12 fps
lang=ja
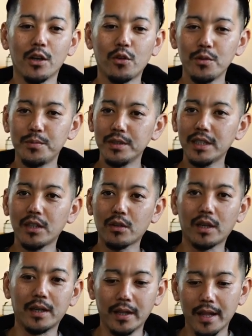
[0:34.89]
こういう文化
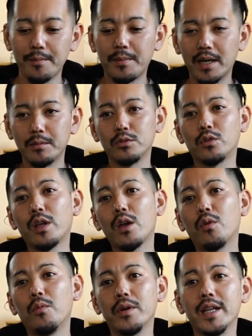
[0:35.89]
とかね、学ぶと
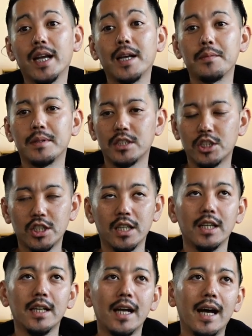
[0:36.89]
結構盛り上がりますし、